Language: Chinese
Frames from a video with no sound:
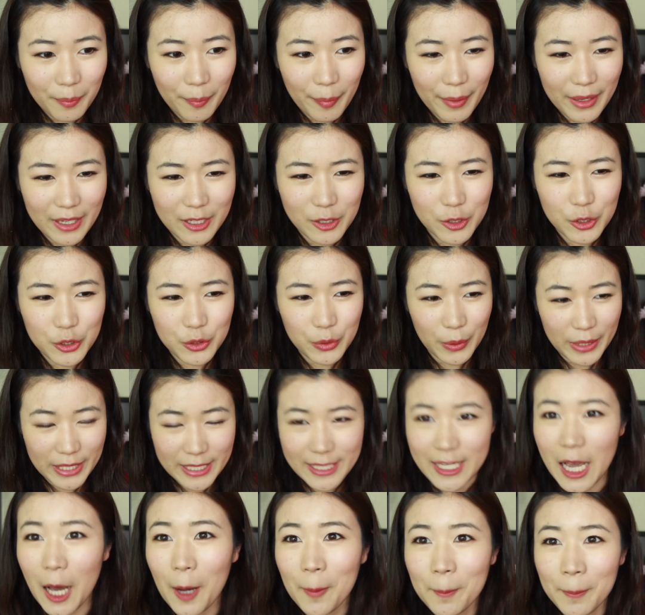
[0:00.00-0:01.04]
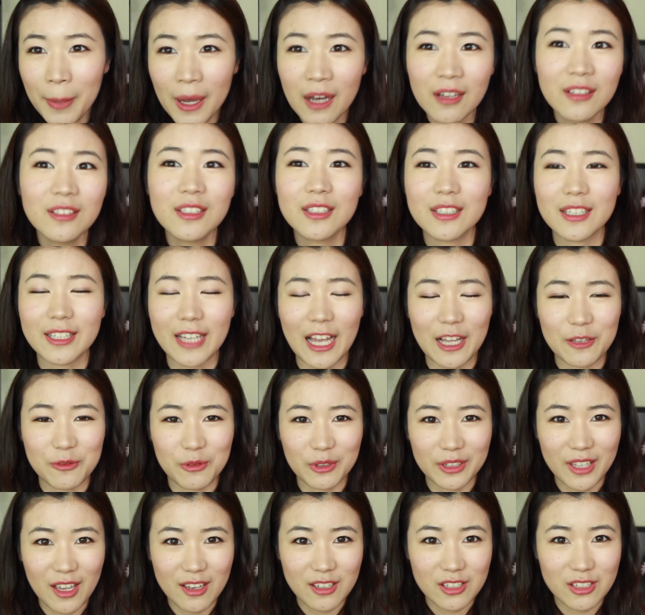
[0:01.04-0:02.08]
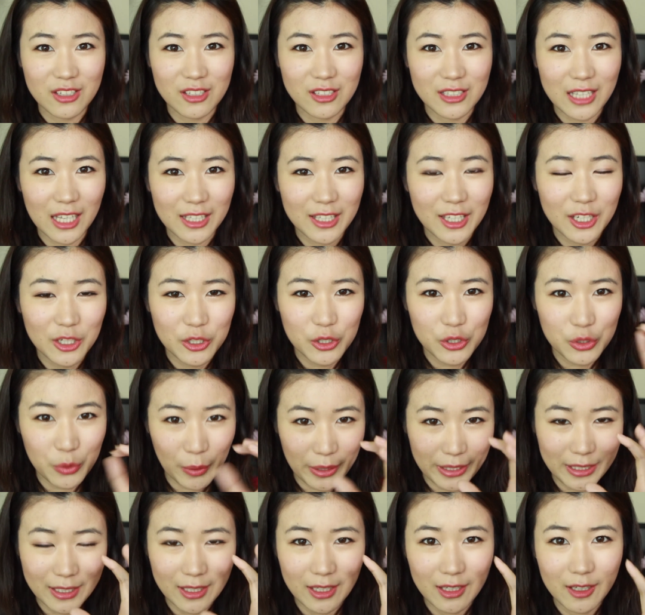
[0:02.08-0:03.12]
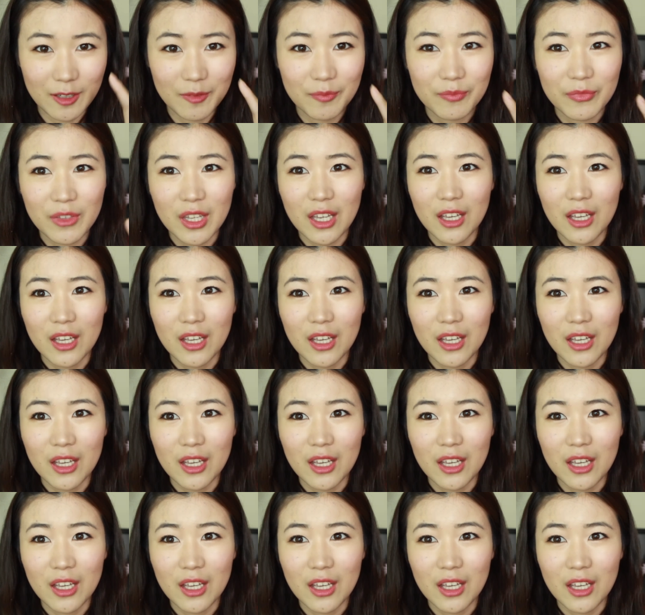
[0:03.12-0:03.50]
被水枪喷了的感觉，但是它那个水呢，